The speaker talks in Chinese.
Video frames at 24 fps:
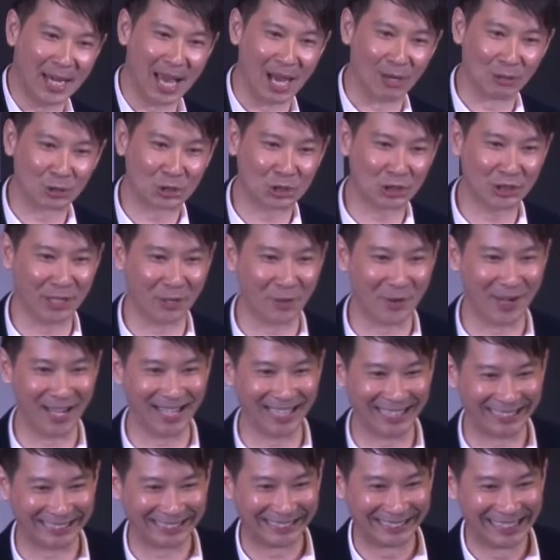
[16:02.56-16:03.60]
一位老师的
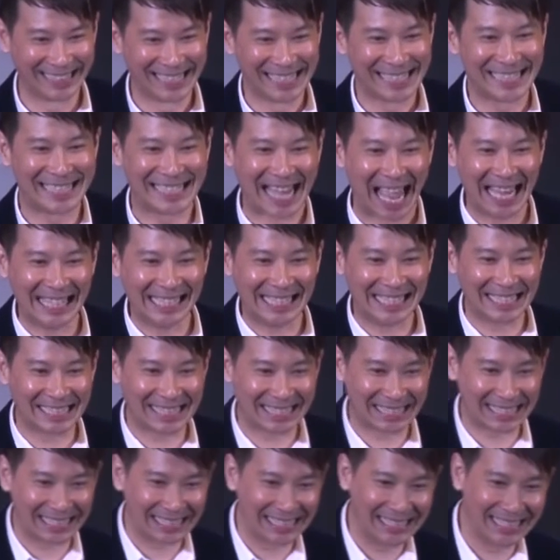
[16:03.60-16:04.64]
话， 在你
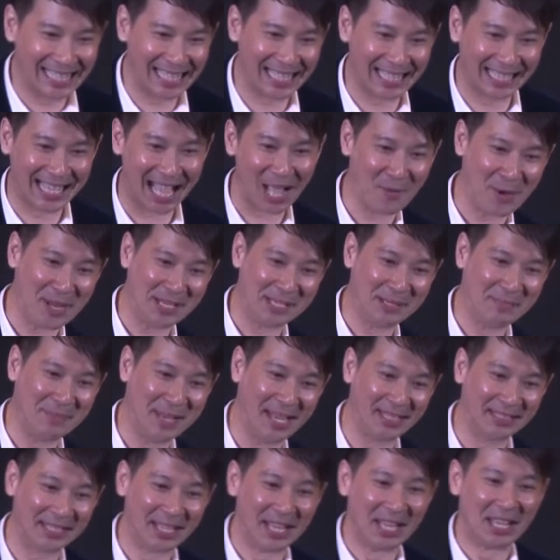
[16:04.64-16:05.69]
的职业的岗位里
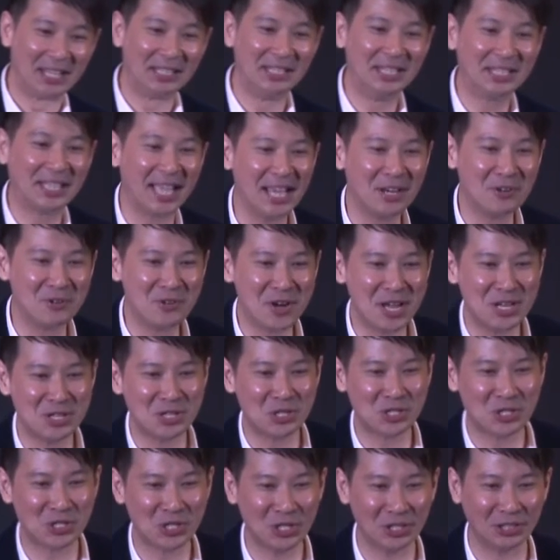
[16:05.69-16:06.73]
面，你可以
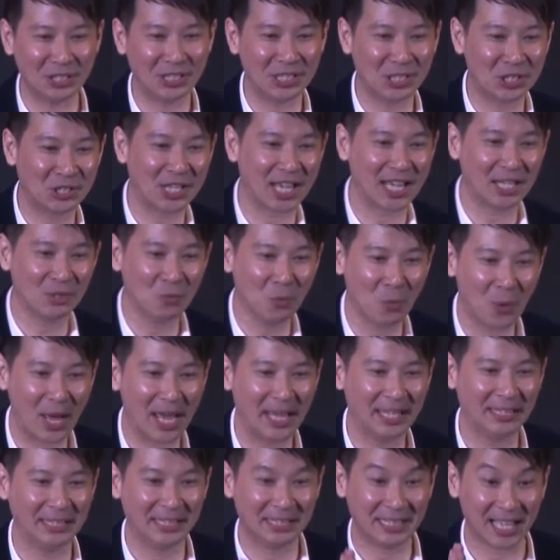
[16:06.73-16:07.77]
认识你的神
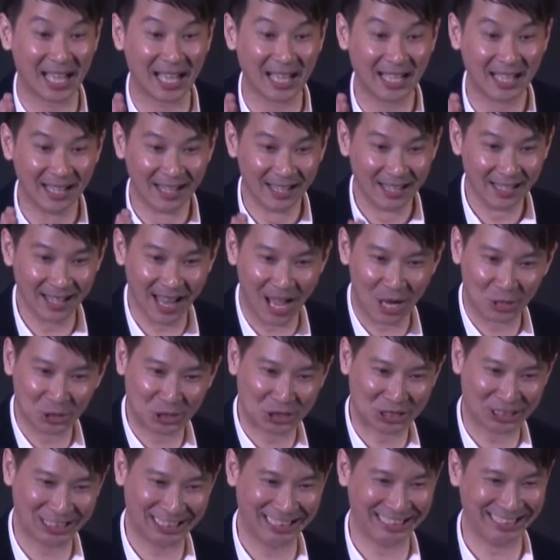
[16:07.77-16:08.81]
为你的
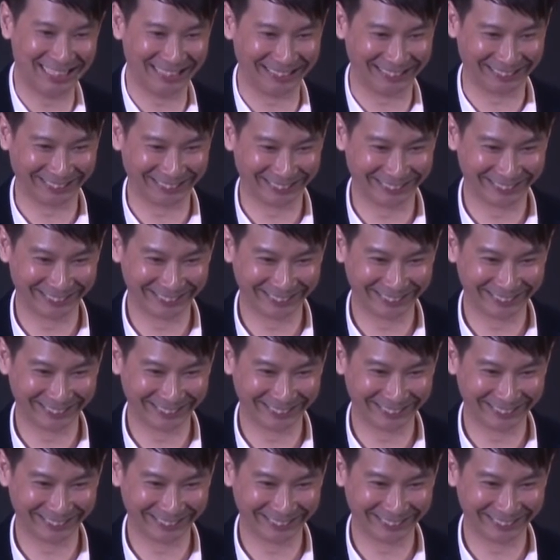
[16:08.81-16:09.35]
老师。